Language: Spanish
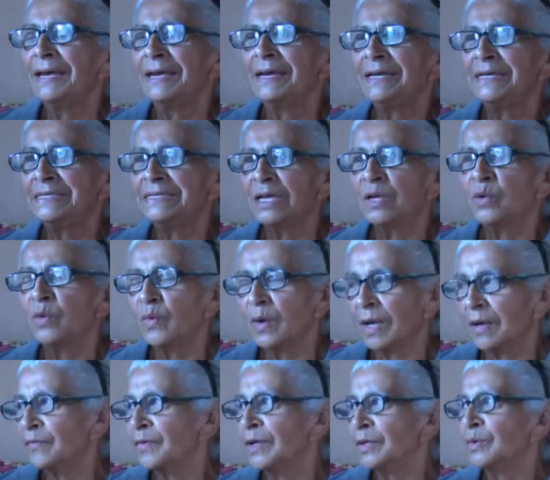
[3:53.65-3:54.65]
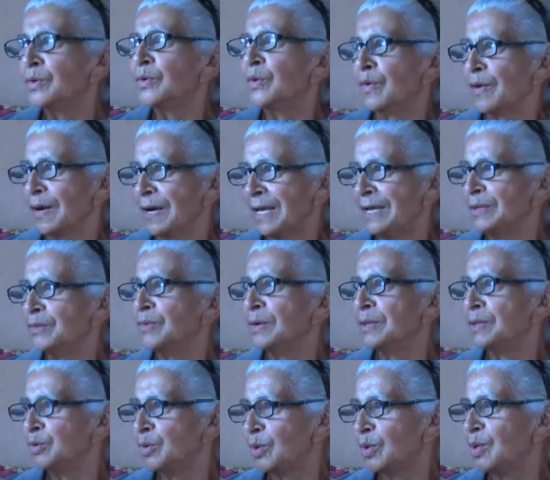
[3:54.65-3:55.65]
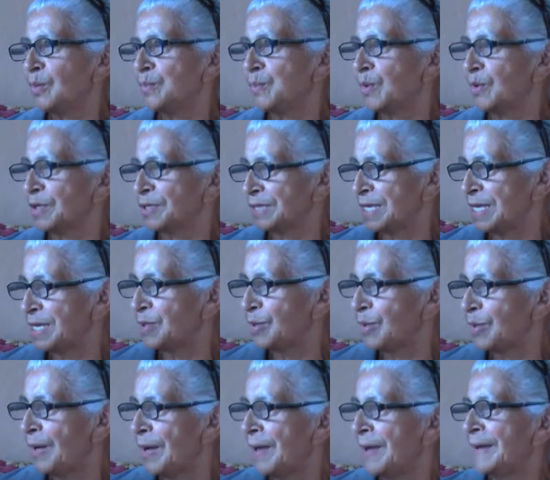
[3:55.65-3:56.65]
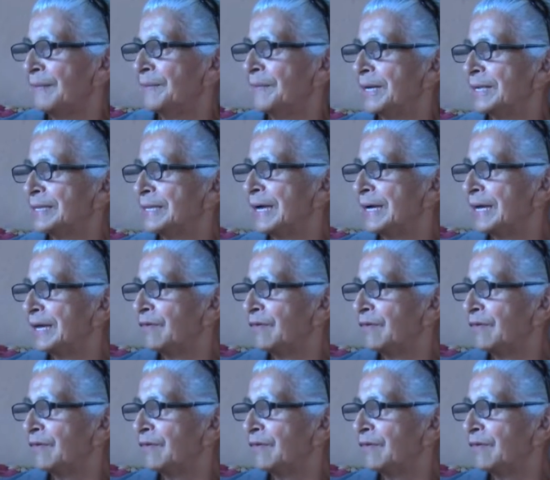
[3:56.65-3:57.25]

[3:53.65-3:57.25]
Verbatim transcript: en este lugar fue don Orlando Antonio Portillo, ¿verdad?